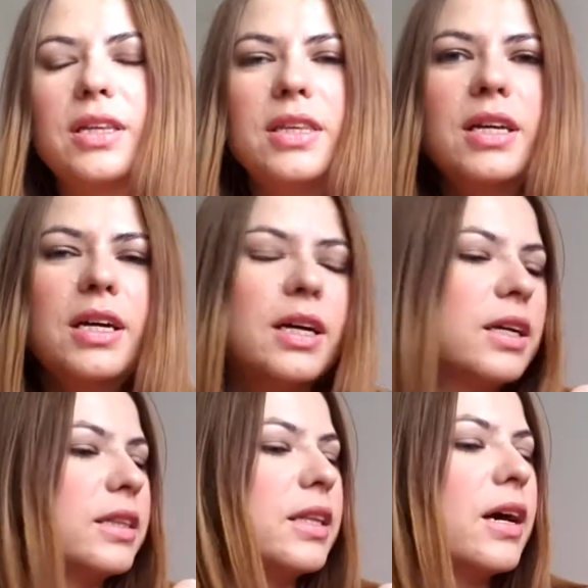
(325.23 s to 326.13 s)
от них.
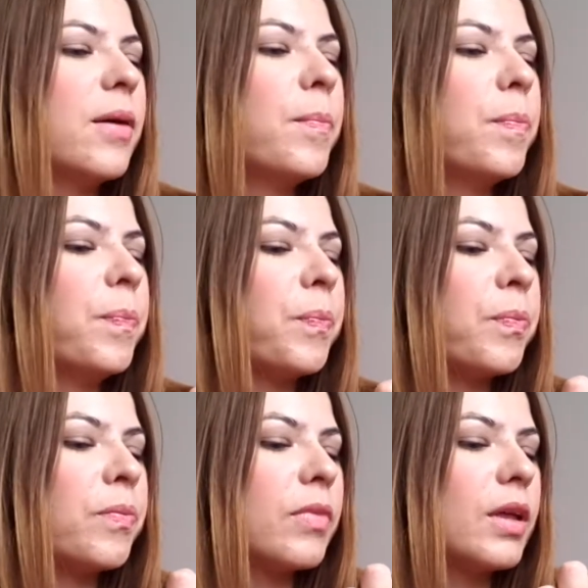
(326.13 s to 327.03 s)
Это
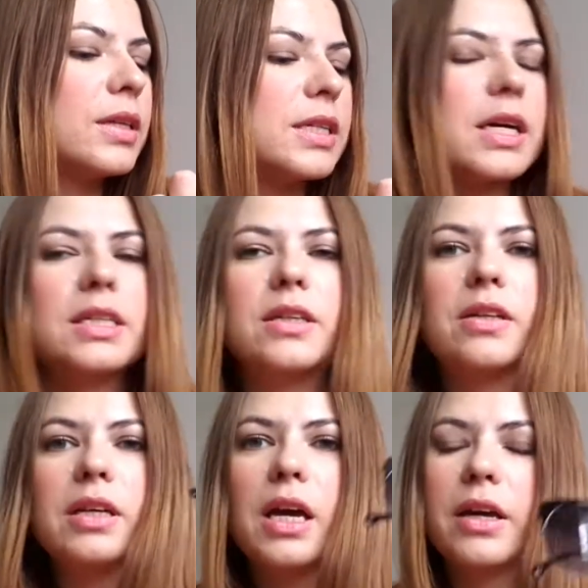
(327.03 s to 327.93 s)

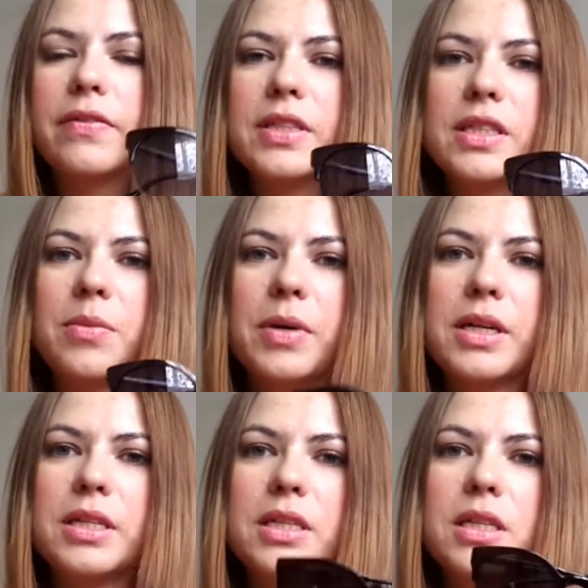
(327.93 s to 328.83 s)
заказала я их в
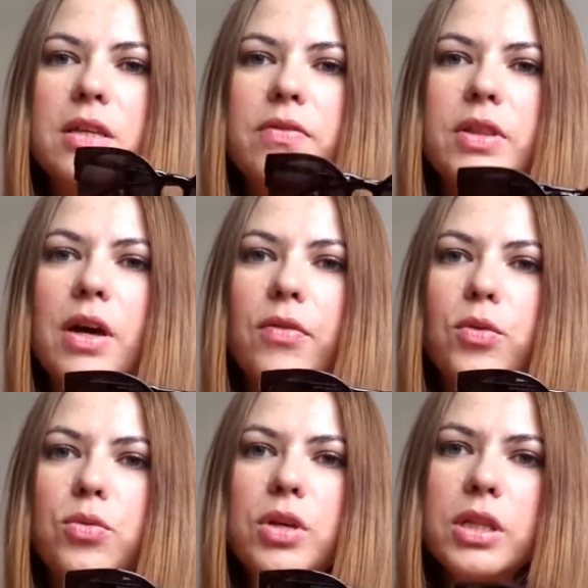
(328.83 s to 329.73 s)
инстамагазине «Вина в
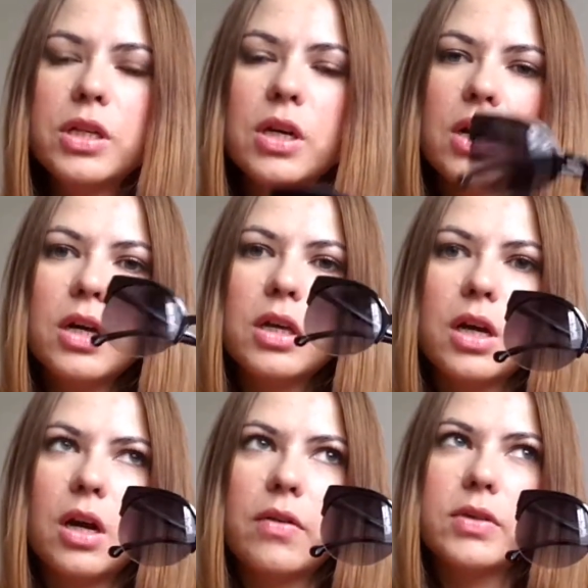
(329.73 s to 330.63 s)
Юнит».
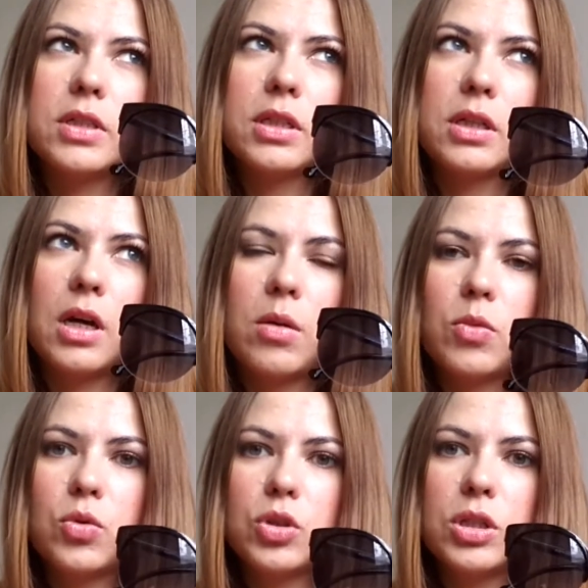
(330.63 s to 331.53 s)
Я в
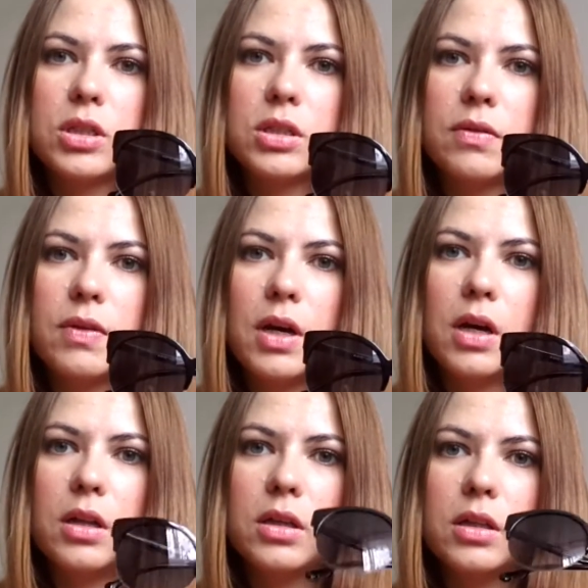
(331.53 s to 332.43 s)
инстаграме уже
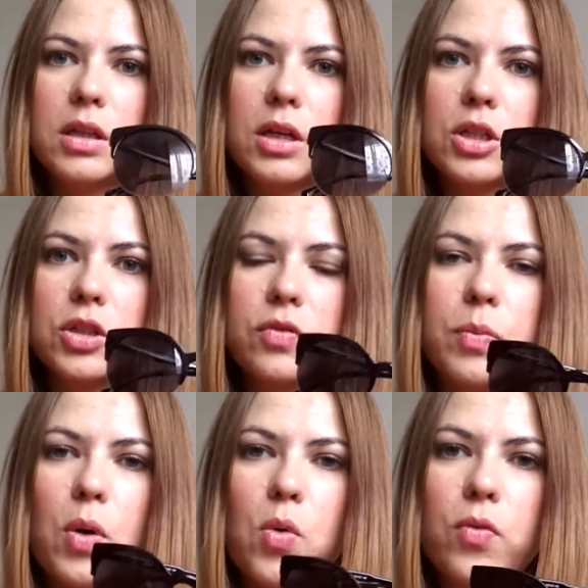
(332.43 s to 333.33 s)
оставляла и также в
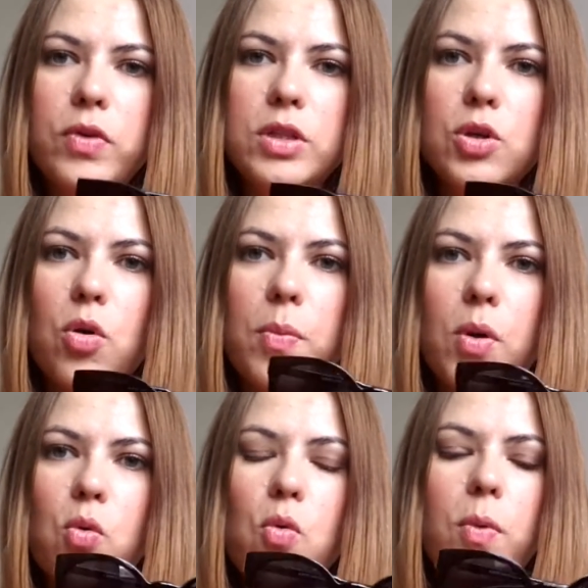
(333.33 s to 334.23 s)
поку... видео о
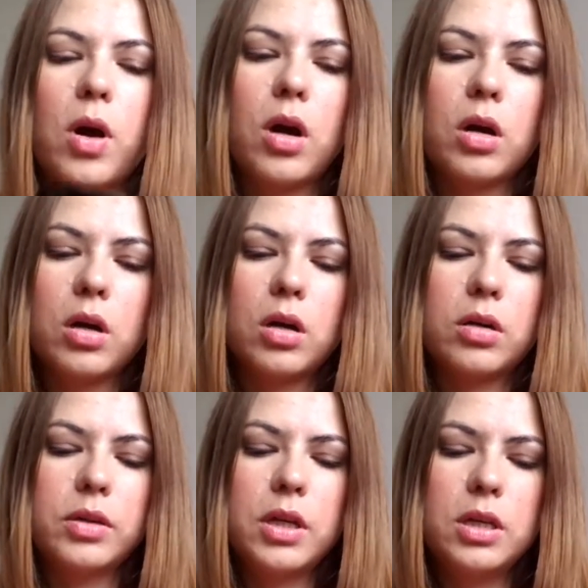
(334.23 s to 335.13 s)
покупках
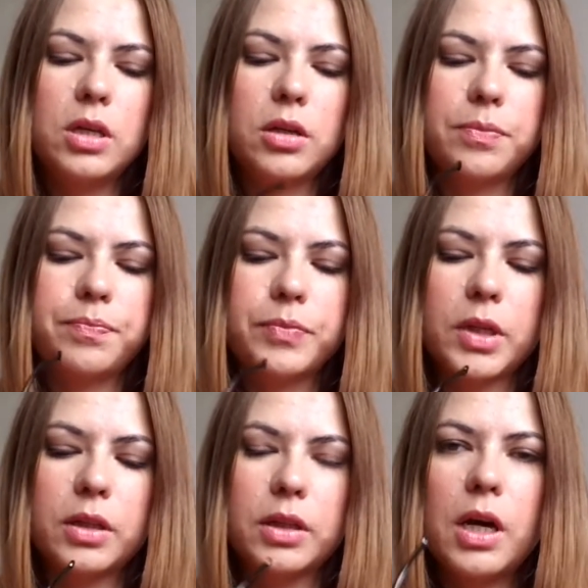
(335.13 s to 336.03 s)
э, на них
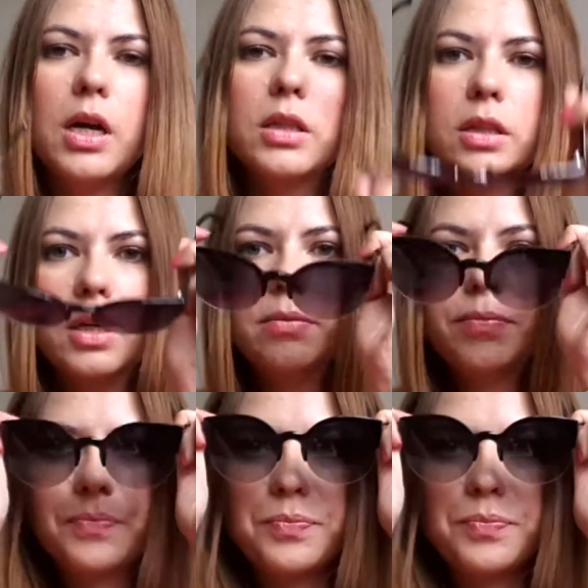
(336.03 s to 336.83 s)
контакты, да.